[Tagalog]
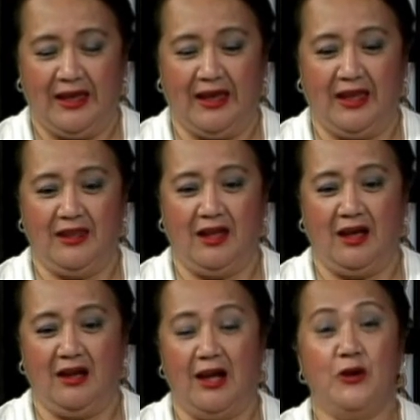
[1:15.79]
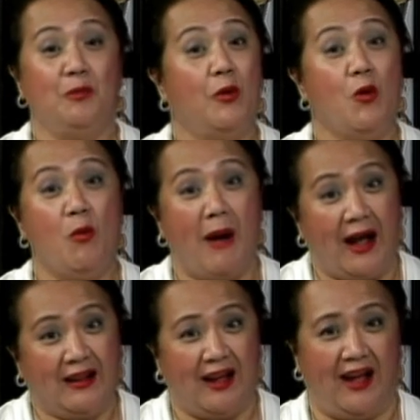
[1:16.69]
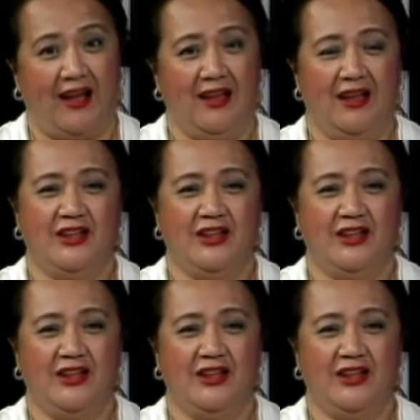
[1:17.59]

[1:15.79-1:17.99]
And uh, ngayon pong umaga,